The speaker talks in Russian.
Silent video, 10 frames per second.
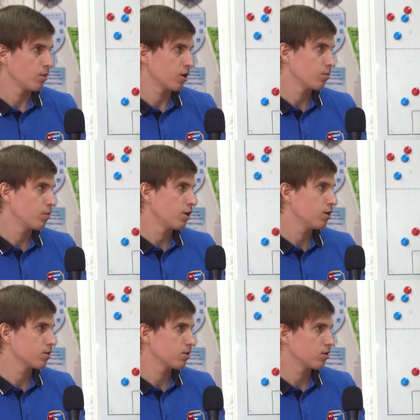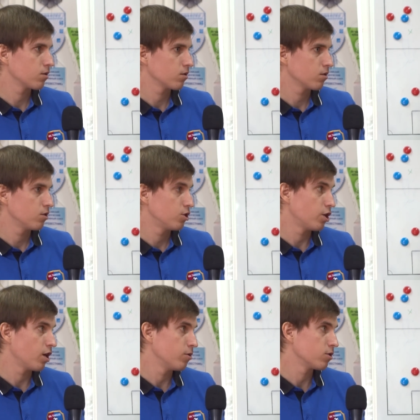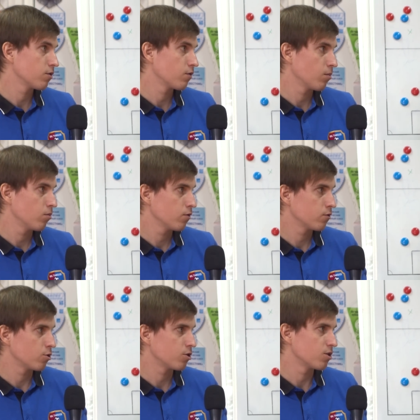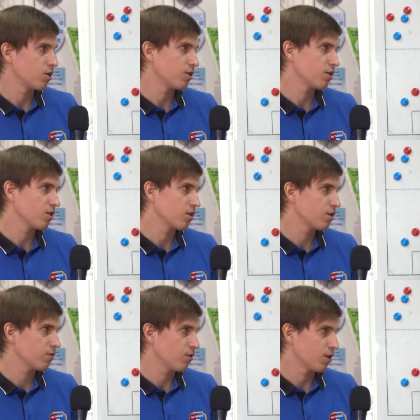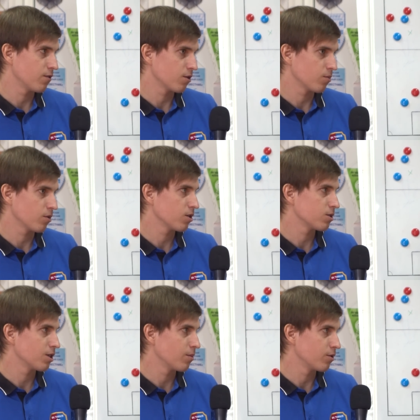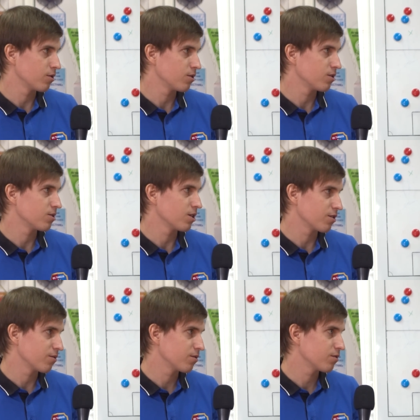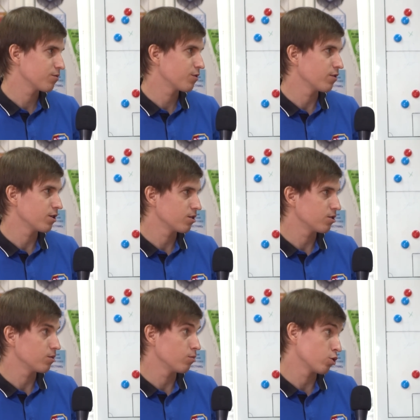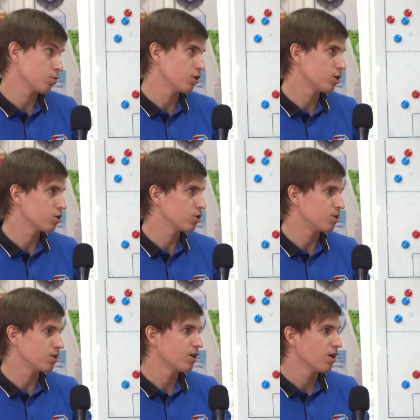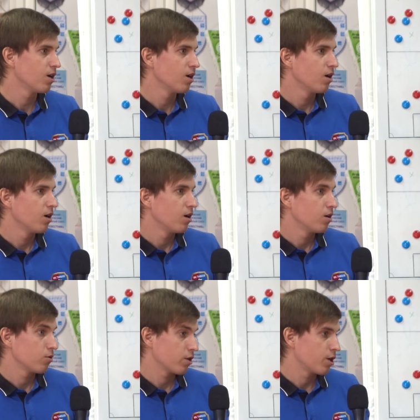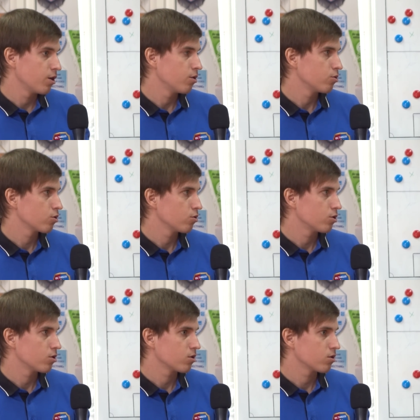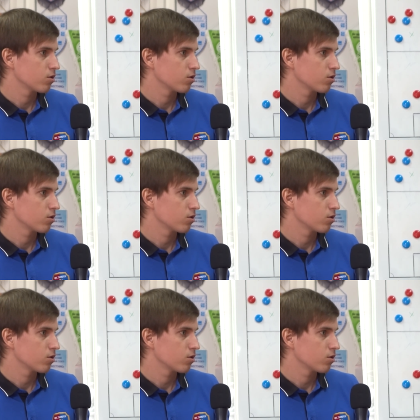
Марат, переезд э, из Челябинска в Тамбов с точки зрения географии, наверное, пока самый знаковый в твоей, может быть, даже жизни карьере уж точно.